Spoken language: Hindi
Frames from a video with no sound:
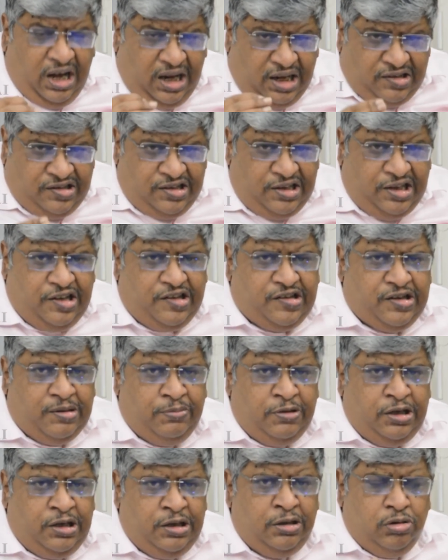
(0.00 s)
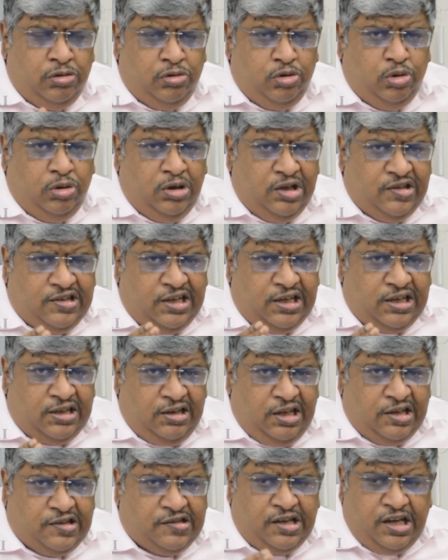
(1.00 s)
आज की समय
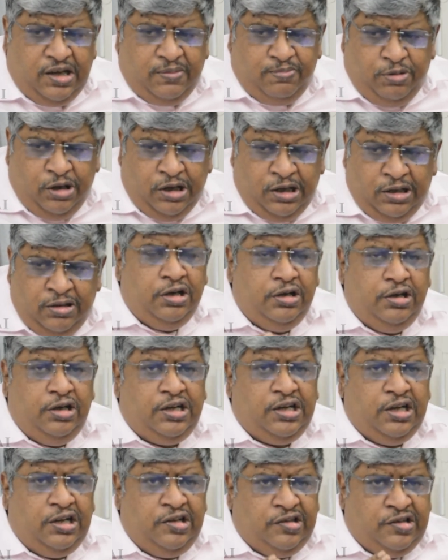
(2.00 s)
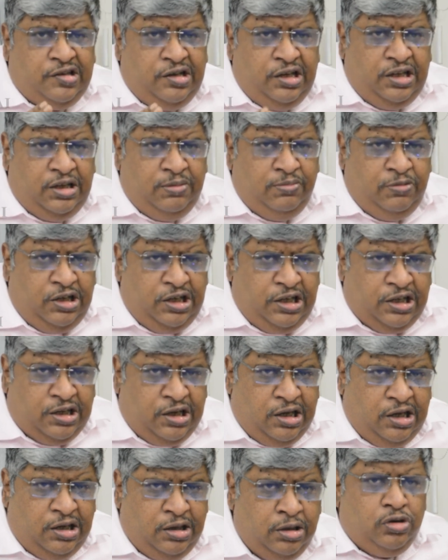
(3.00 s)
2010 के बाद रिटर्न्स नहीं
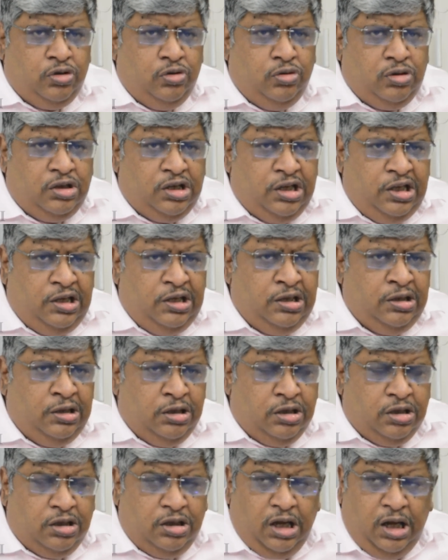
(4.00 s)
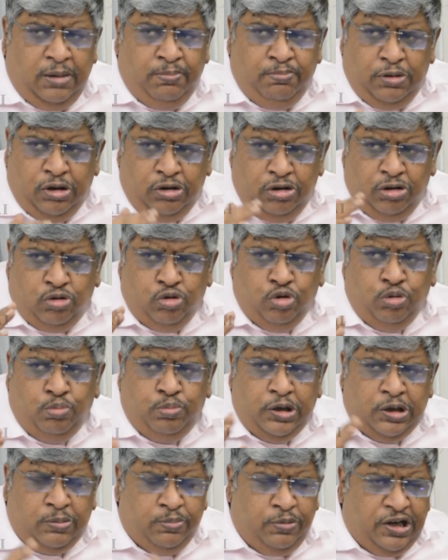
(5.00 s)
मिलेगा क्योंकि दाम बहुत
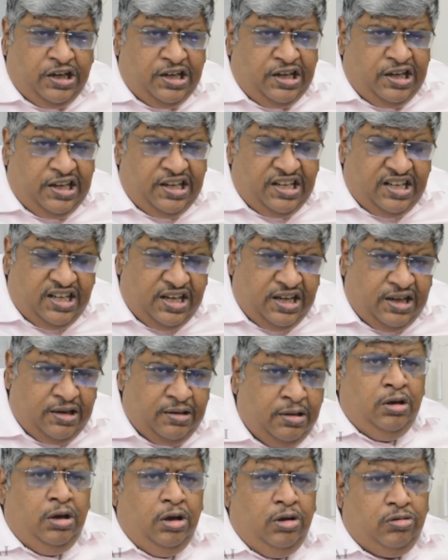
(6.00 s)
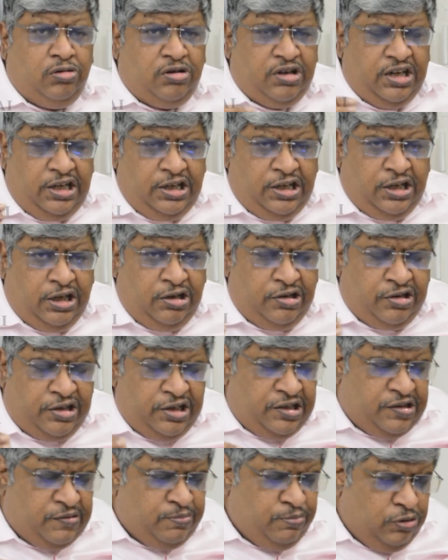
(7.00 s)
ऊपर बढ़ गई है और रेंटल
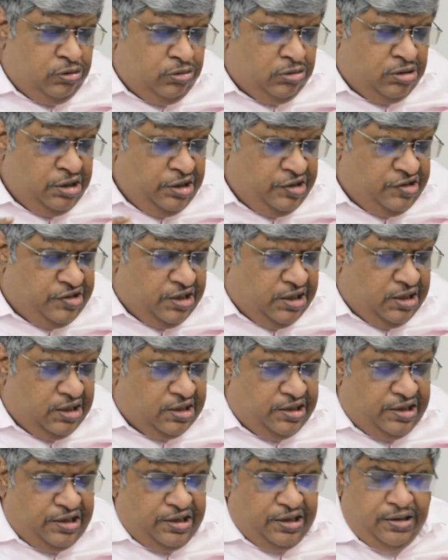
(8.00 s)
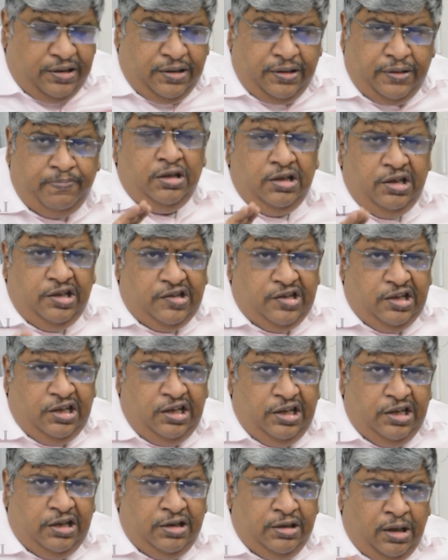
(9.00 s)
रेट्स बहुत नीचे आ गए हैं
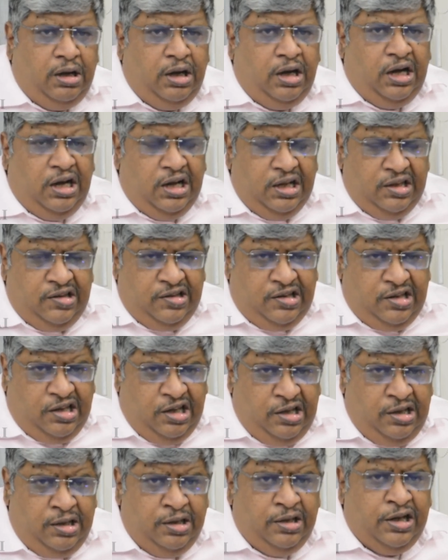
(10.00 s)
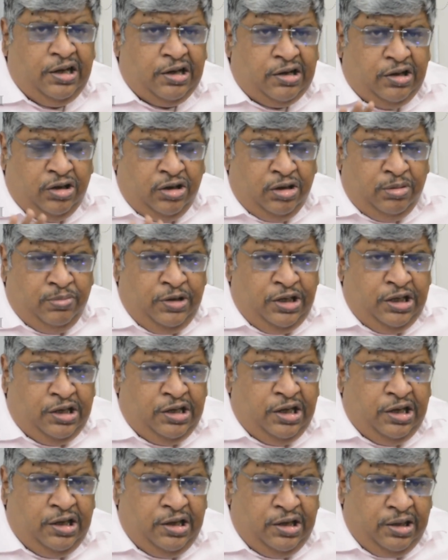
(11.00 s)
इसीलिए आज की इकोनॉमी
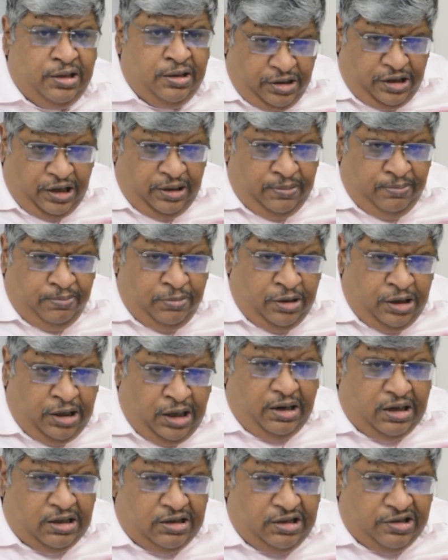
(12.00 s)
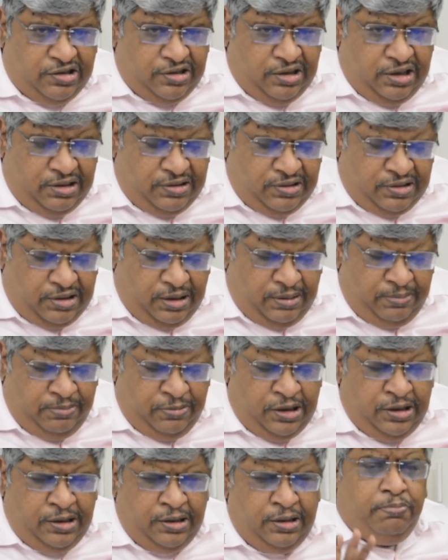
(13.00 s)
के टाइम में अर्थशास्त्र
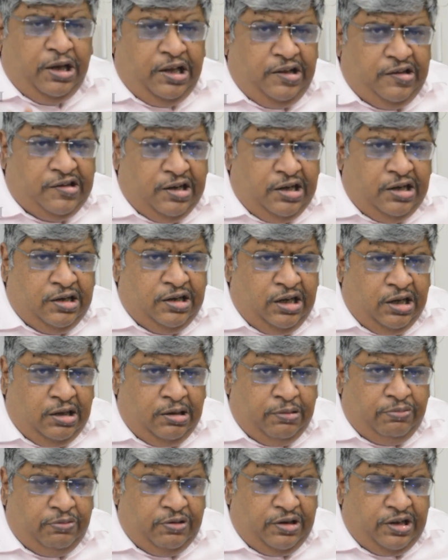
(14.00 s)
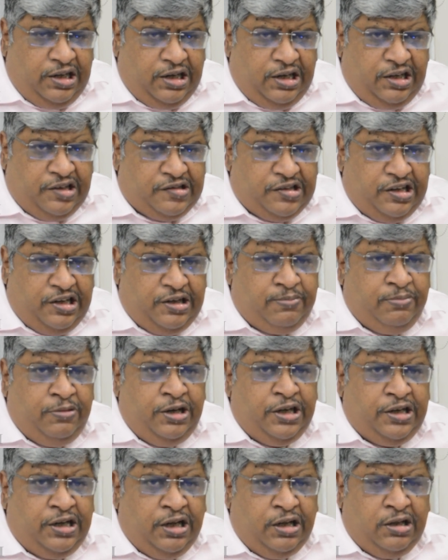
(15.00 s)
में पैसा डाल रियल एस्टेट
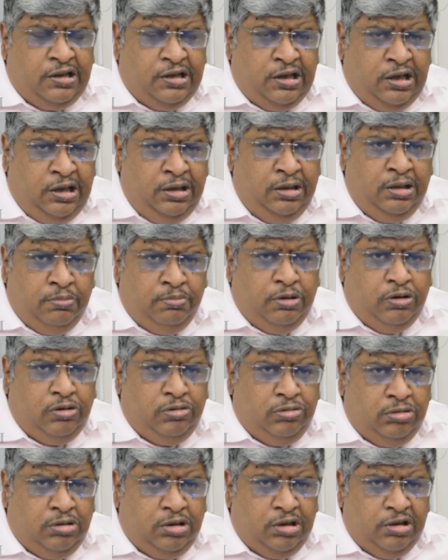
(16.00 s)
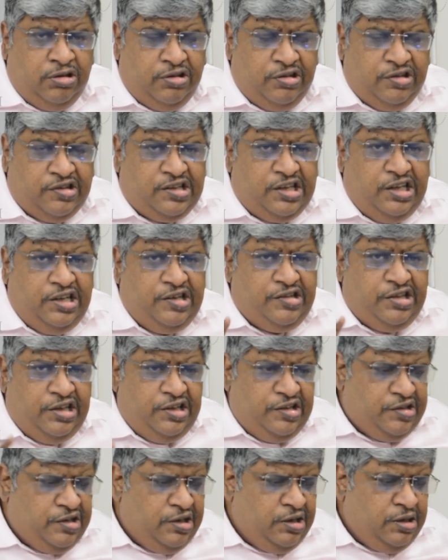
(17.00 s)
में डालना बहुत रिस्की
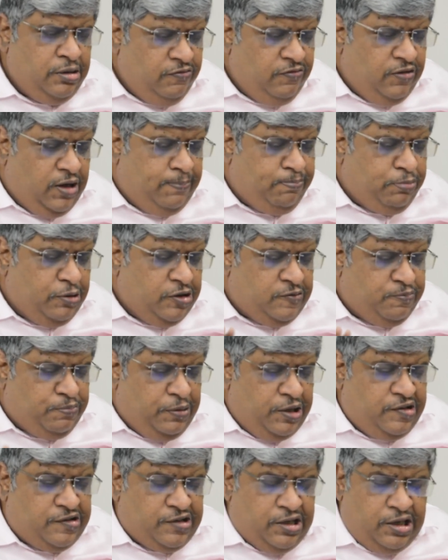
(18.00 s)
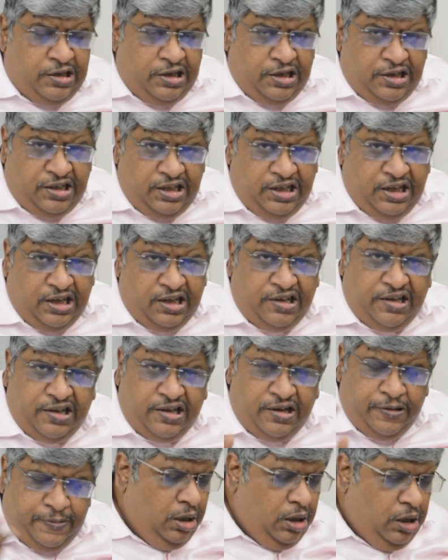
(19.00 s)
चीज है वापस पैसा नहीं
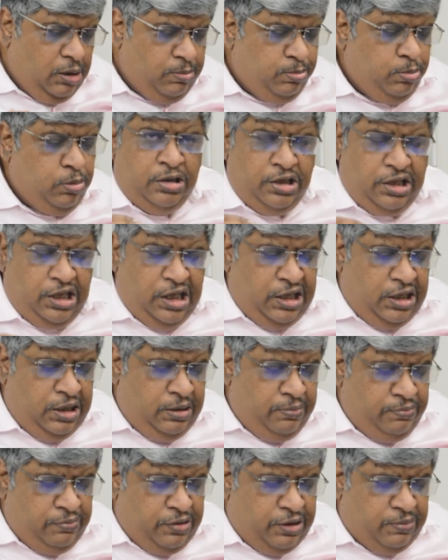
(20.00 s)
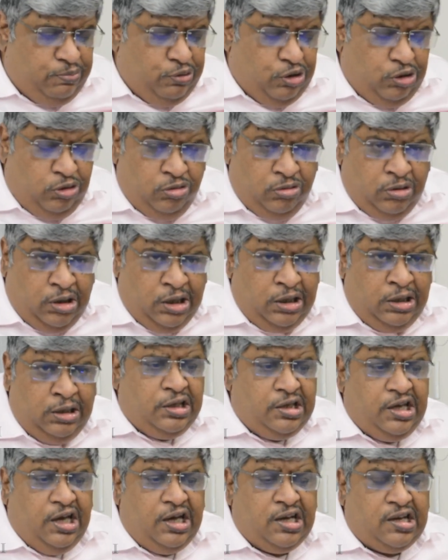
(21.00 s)
आएगा अब ये मैं बोलूंगा
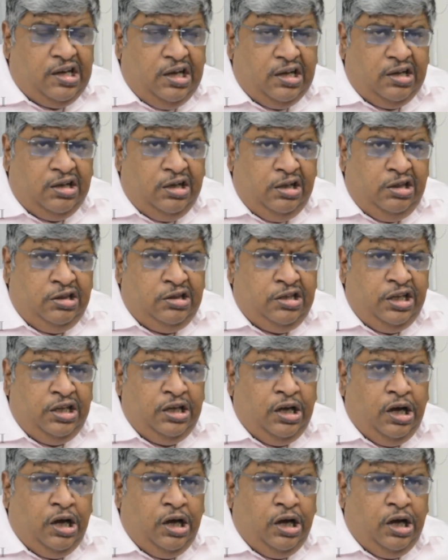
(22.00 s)
क्या क्या गलती